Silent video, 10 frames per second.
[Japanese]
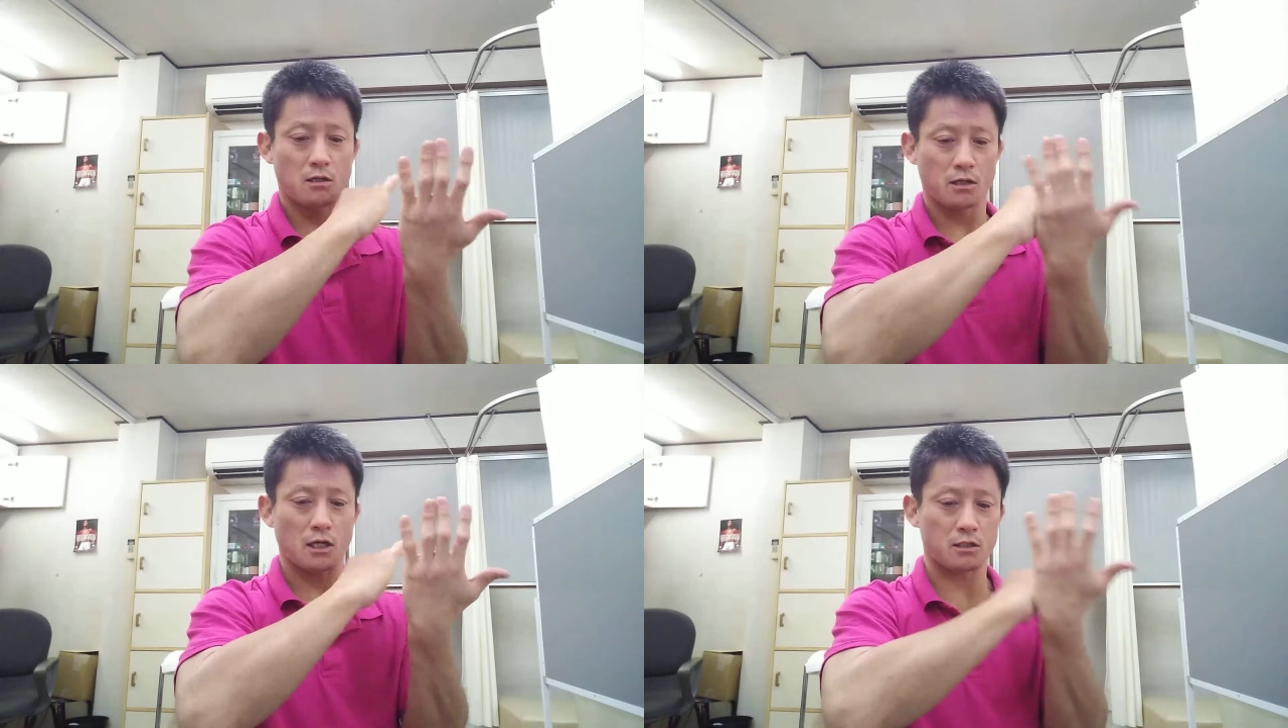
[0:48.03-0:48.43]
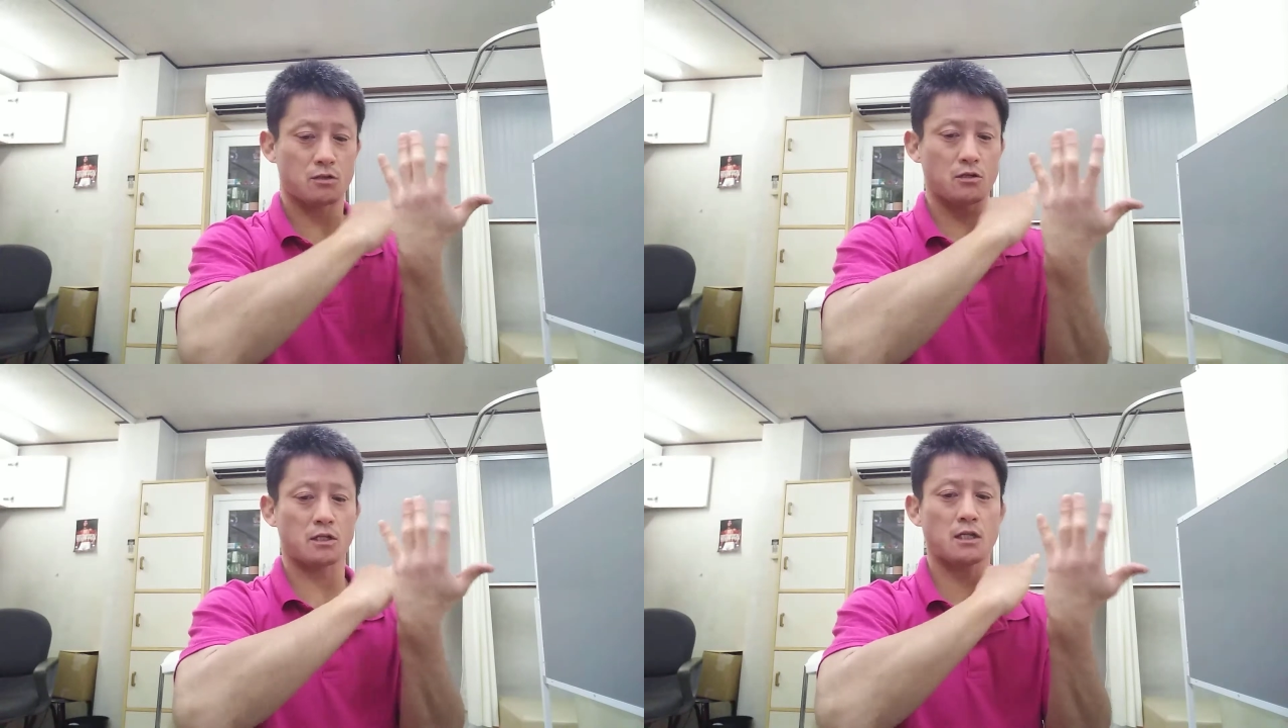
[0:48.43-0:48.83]
やっ
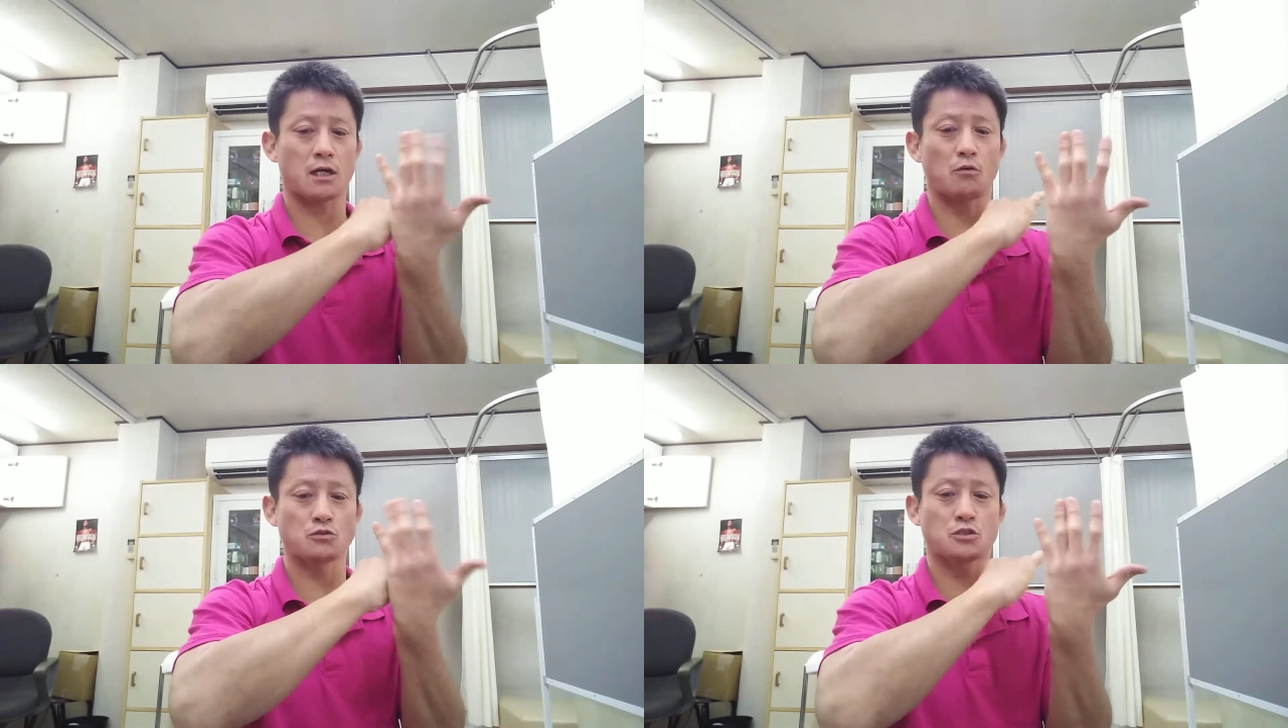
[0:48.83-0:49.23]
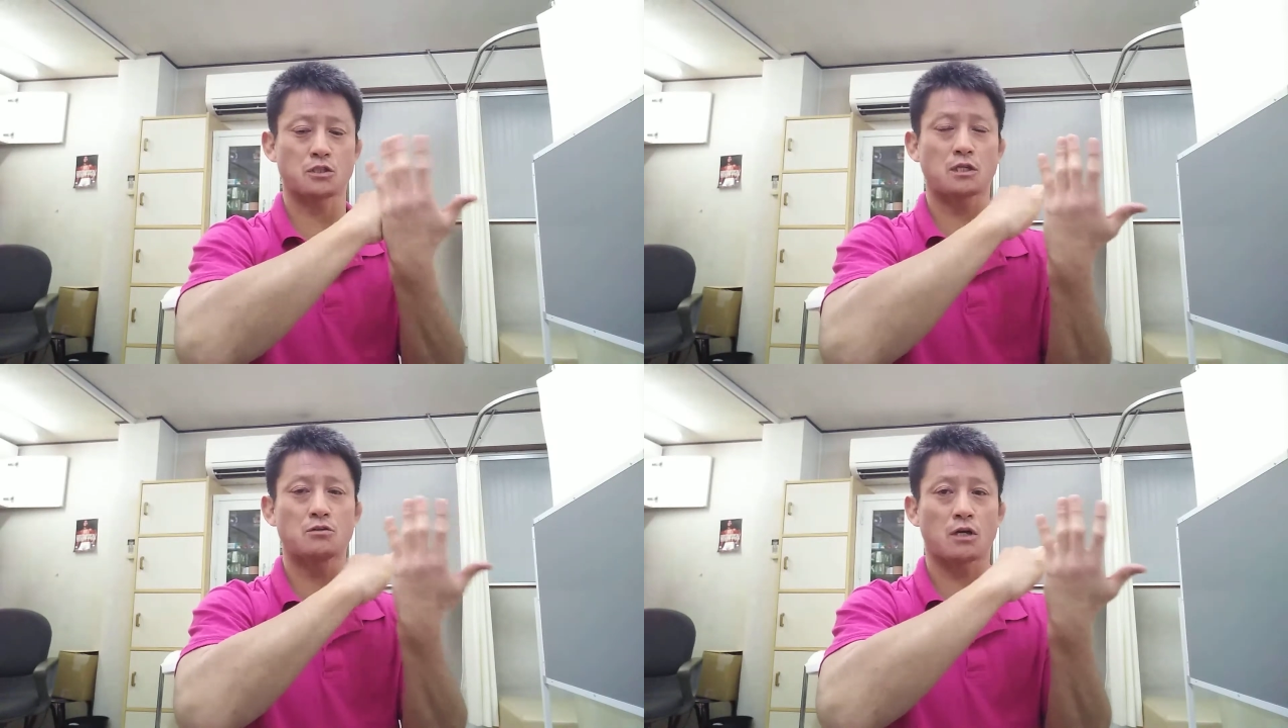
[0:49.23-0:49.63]
てる間なんか落ち着
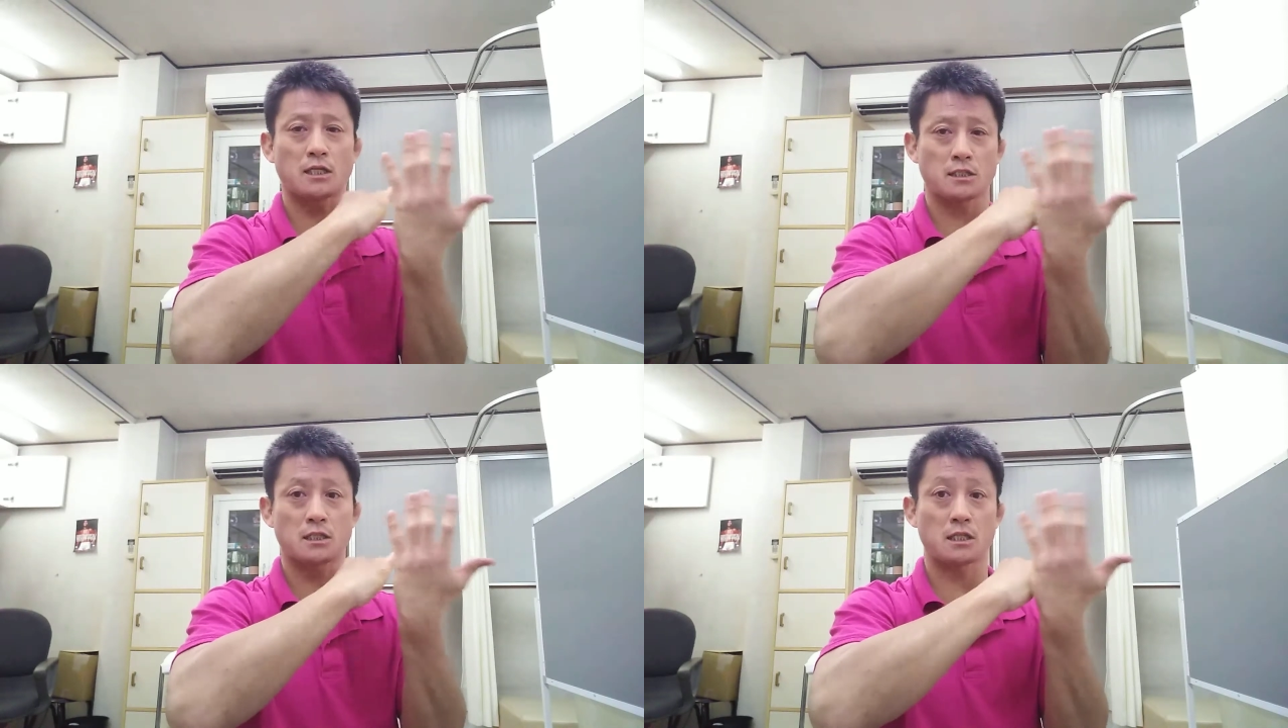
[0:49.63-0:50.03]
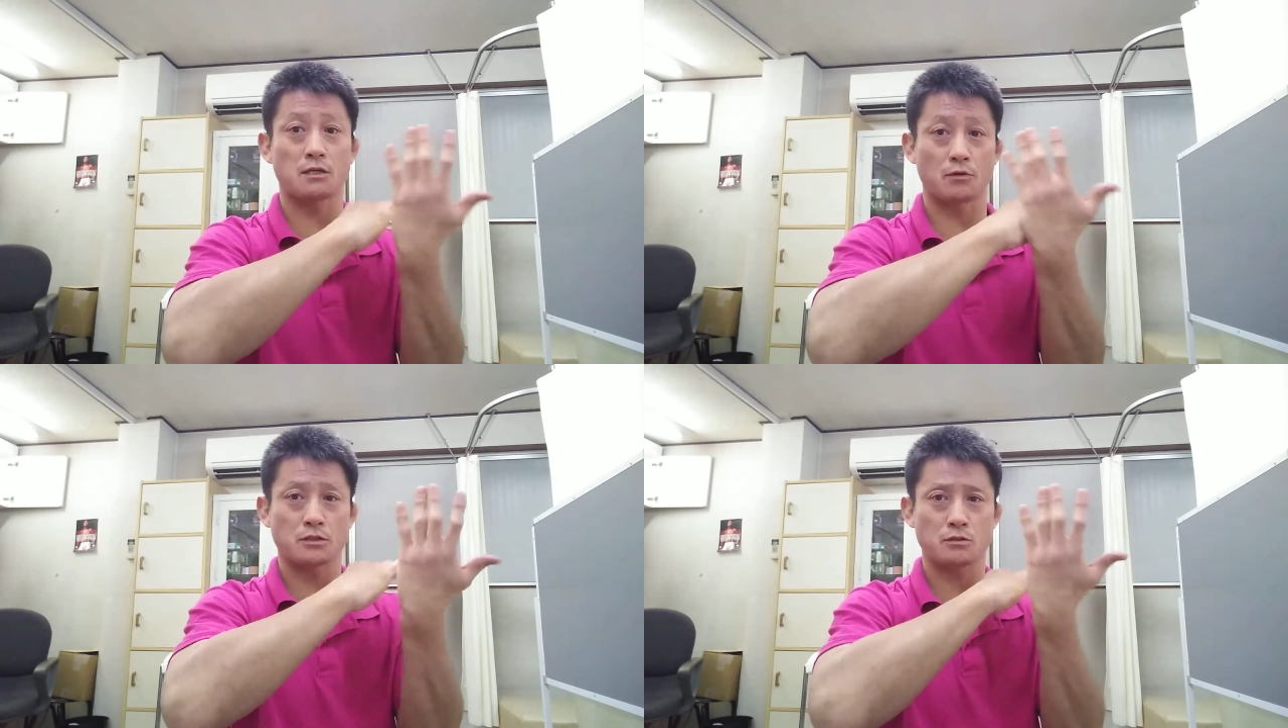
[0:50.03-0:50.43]
いてくる感じが出て
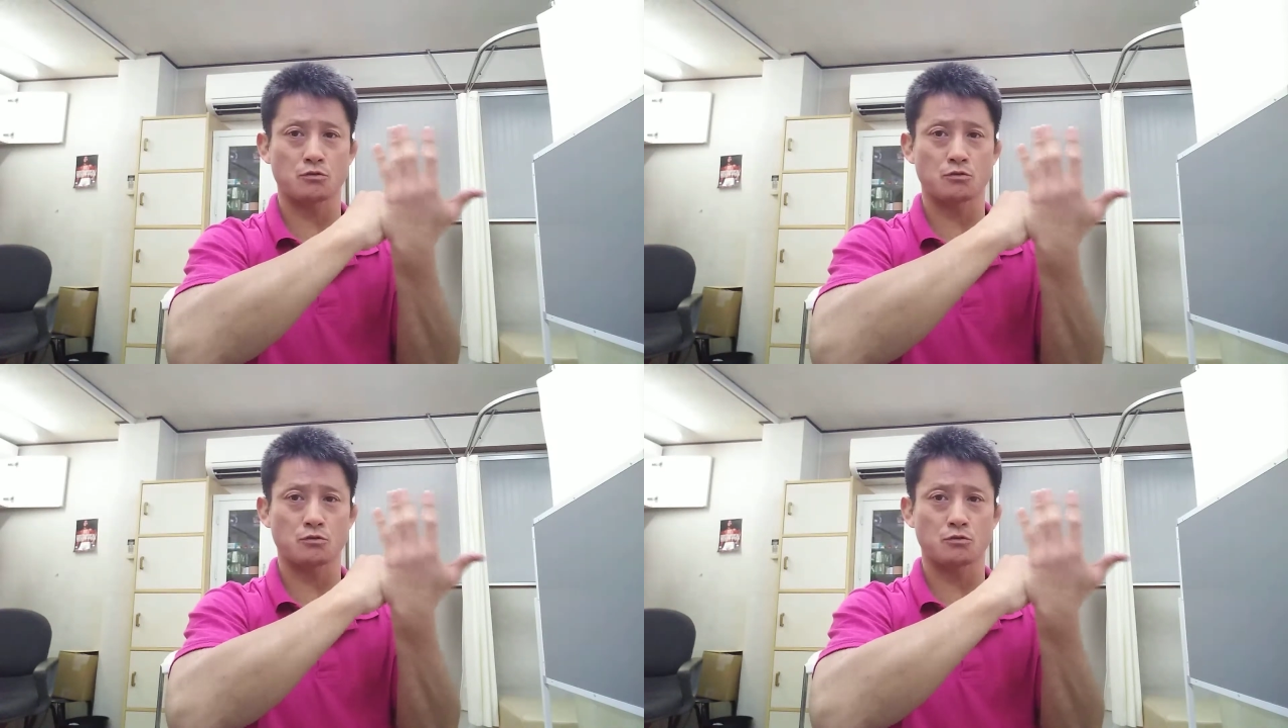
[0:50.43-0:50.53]
きます。